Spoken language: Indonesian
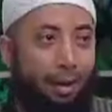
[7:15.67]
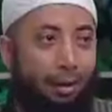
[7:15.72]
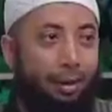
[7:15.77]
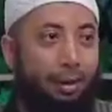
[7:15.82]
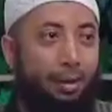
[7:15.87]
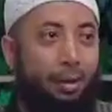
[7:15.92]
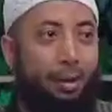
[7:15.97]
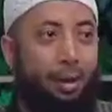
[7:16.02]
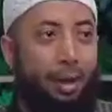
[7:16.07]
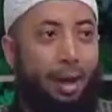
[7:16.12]

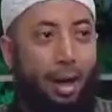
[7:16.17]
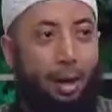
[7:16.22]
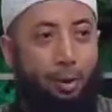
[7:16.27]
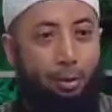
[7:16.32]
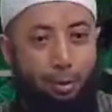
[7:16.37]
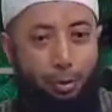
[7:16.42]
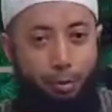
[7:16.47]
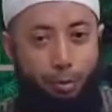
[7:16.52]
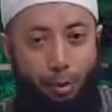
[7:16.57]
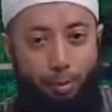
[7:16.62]
Ya.
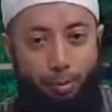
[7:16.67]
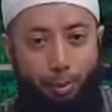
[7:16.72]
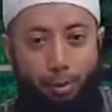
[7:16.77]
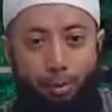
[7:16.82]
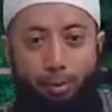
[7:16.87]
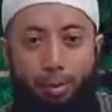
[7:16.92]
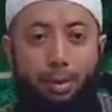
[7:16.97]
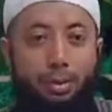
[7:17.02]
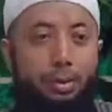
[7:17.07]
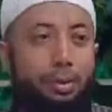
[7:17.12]
Haus juga
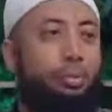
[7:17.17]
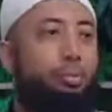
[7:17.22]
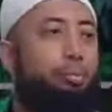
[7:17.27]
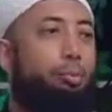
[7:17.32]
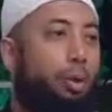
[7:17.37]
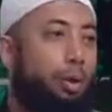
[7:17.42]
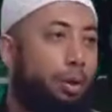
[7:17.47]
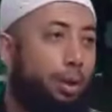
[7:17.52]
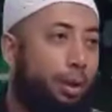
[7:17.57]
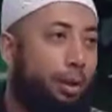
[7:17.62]
begitu dan
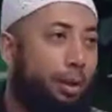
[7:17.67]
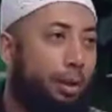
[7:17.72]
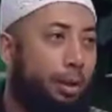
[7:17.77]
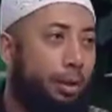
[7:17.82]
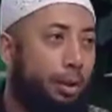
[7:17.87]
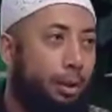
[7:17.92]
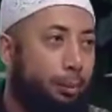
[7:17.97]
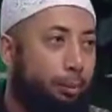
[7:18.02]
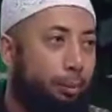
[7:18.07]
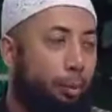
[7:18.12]
semuanya
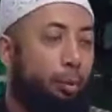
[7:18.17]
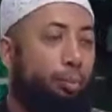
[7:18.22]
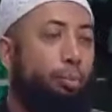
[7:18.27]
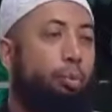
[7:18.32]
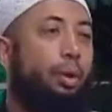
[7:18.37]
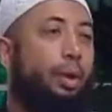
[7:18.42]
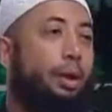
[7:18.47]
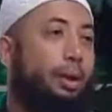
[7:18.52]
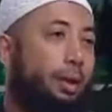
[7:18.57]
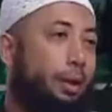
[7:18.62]

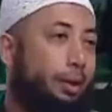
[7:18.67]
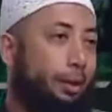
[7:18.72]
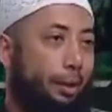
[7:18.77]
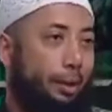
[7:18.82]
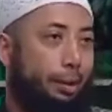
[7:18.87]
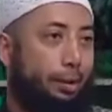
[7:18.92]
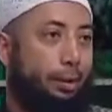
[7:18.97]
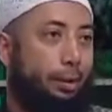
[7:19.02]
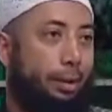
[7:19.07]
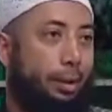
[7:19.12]
berhubungan dengan
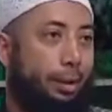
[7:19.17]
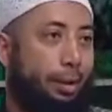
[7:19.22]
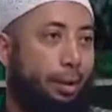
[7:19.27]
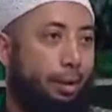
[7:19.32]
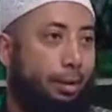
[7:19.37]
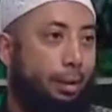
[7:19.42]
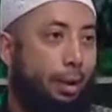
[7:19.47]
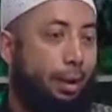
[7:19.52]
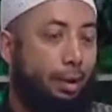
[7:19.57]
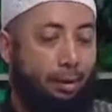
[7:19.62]
ikhtiar.
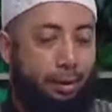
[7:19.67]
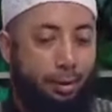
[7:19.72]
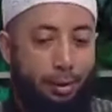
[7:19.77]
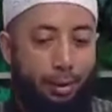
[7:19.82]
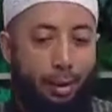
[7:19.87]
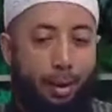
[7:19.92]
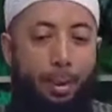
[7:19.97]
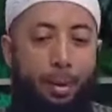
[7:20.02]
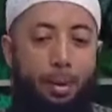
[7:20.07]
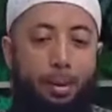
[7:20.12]

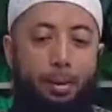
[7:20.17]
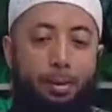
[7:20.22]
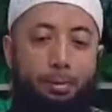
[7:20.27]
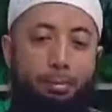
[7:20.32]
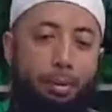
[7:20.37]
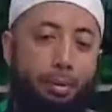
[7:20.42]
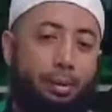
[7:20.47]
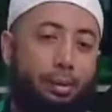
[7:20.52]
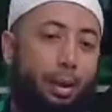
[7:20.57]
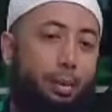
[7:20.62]
Artinya
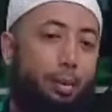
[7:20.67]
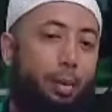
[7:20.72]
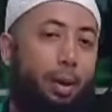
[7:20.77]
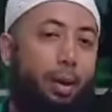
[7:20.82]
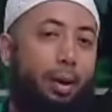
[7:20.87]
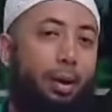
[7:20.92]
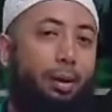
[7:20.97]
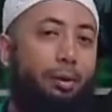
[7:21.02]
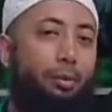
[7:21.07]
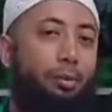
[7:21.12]

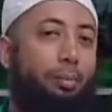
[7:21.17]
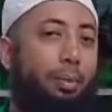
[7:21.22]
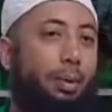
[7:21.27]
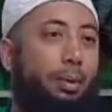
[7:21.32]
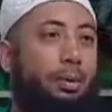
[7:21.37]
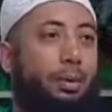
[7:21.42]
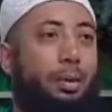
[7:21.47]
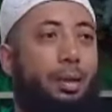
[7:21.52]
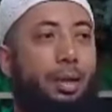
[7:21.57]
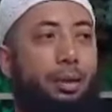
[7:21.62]
bertawakal itu
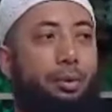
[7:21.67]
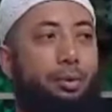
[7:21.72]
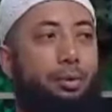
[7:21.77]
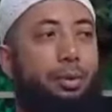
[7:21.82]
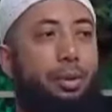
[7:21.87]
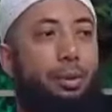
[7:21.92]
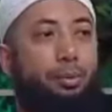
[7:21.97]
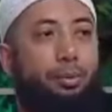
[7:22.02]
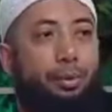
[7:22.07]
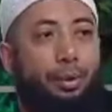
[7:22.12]
pasrah harus
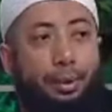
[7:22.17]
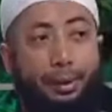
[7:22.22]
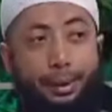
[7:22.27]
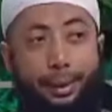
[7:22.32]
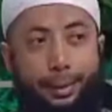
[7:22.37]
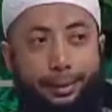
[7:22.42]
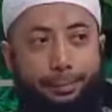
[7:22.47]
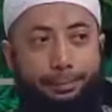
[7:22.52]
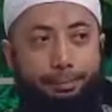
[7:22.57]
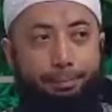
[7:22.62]
diikuti
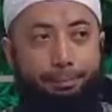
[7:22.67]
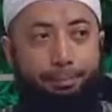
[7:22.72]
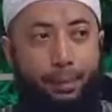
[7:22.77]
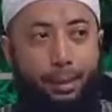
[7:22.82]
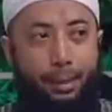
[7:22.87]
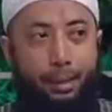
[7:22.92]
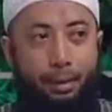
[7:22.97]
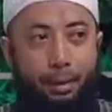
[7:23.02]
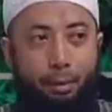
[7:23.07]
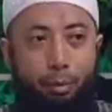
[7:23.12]
dengan
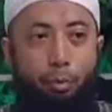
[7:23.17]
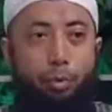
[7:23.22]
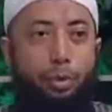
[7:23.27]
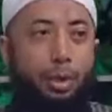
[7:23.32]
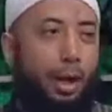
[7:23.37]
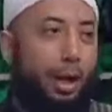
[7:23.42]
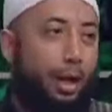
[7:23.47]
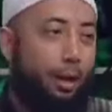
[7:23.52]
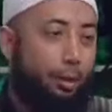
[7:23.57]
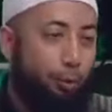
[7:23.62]

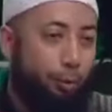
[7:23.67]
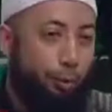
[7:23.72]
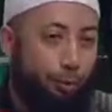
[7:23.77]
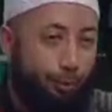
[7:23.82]
usaha dulu.